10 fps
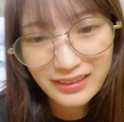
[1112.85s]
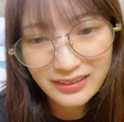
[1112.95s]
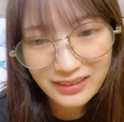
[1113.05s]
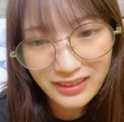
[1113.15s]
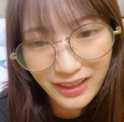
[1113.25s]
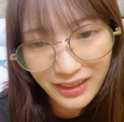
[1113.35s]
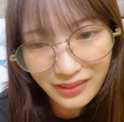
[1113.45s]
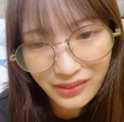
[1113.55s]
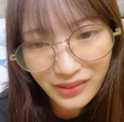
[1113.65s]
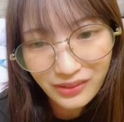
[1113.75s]
しない
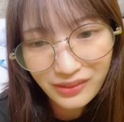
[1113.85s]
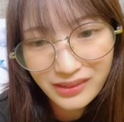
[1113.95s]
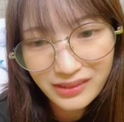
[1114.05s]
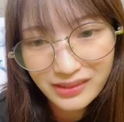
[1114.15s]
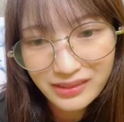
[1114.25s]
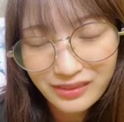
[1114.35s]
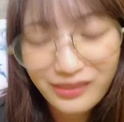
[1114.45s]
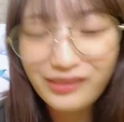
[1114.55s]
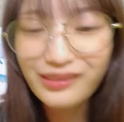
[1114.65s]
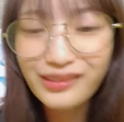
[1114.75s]
よオフ
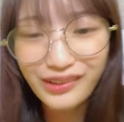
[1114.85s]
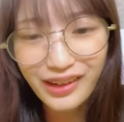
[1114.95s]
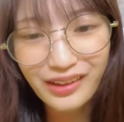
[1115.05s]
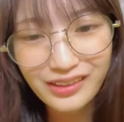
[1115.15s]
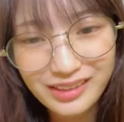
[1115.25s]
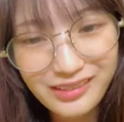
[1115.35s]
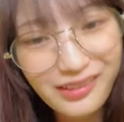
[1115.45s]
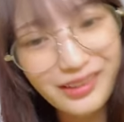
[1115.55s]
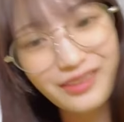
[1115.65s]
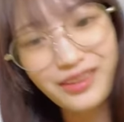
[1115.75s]
おオフか
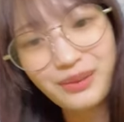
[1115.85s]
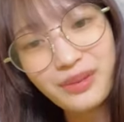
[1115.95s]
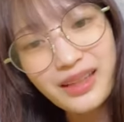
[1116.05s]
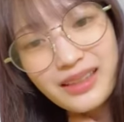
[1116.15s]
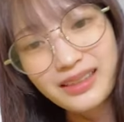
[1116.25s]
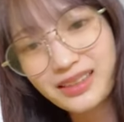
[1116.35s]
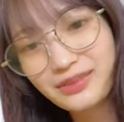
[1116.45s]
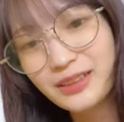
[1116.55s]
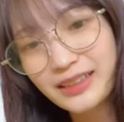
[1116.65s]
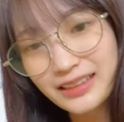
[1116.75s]
そうだよね毎日
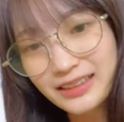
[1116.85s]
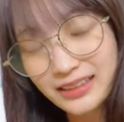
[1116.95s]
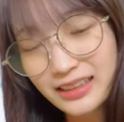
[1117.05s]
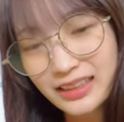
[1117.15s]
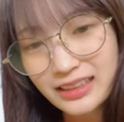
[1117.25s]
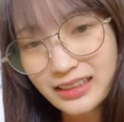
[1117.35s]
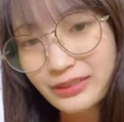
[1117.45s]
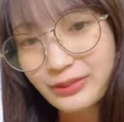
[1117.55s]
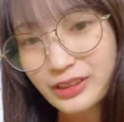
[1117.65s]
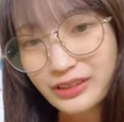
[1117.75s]
毎日
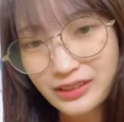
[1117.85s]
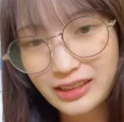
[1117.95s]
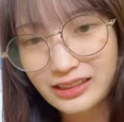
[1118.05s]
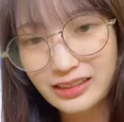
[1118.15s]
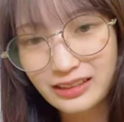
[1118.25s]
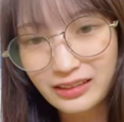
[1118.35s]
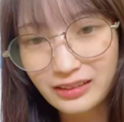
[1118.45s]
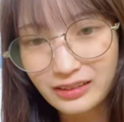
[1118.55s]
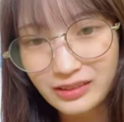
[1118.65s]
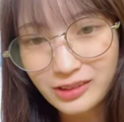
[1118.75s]
ジム行ってたら
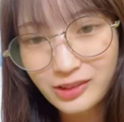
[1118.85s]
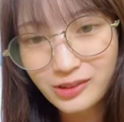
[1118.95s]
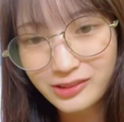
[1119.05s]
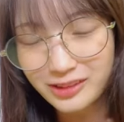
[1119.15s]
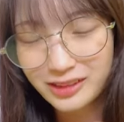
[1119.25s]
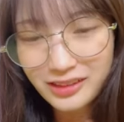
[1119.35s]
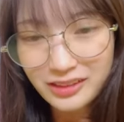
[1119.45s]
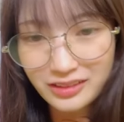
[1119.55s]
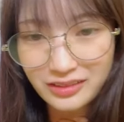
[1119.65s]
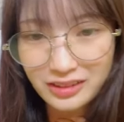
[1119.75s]
ちょっと疲れ
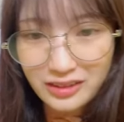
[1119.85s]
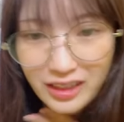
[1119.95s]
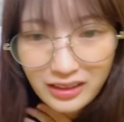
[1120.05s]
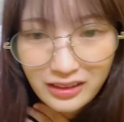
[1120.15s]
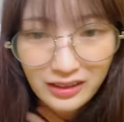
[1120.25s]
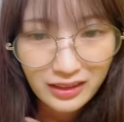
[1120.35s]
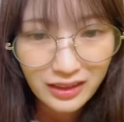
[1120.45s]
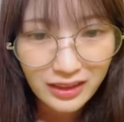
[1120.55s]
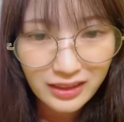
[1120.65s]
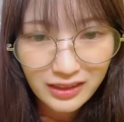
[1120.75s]
ちゃうよね
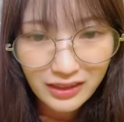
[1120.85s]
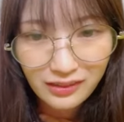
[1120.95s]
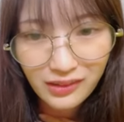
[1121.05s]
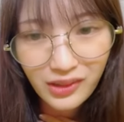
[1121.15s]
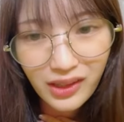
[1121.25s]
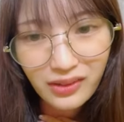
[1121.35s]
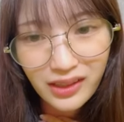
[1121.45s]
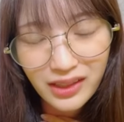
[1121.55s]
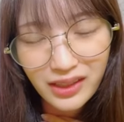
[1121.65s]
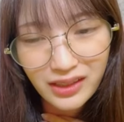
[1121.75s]
その代
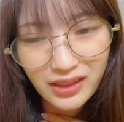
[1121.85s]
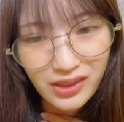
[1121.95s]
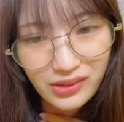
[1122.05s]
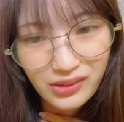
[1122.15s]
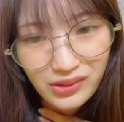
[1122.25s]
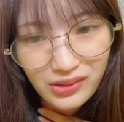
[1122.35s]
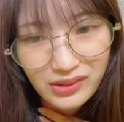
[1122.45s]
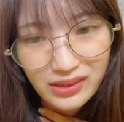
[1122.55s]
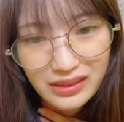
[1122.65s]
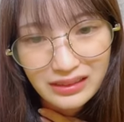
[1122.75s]
わり家のお風呂
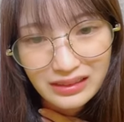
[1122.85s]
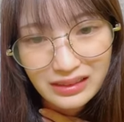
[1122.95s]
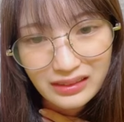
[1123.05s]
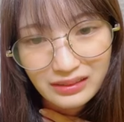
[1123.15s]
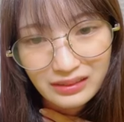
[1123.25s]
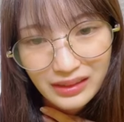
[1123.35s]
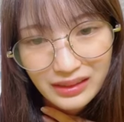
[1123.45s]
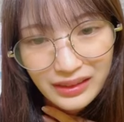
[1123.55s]
に2時間くらい